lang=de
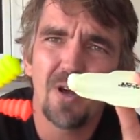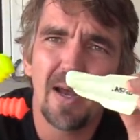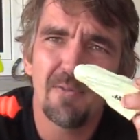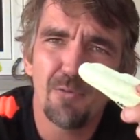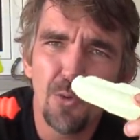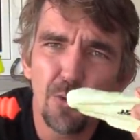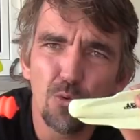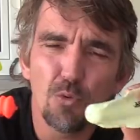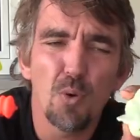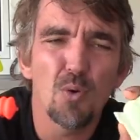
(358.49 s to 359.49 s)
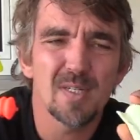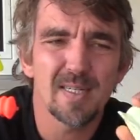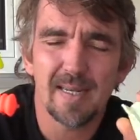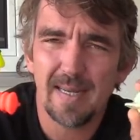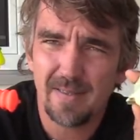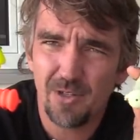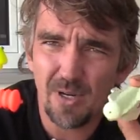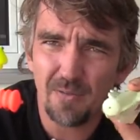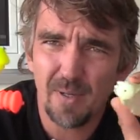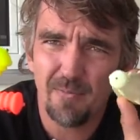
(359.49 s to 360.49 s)
Eine Flügel-U-Pose dreht sich
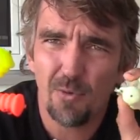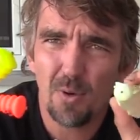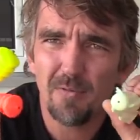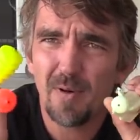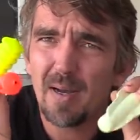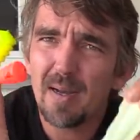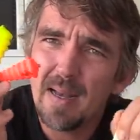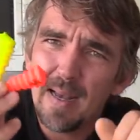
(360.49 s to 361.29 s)
auf dem Vorfach.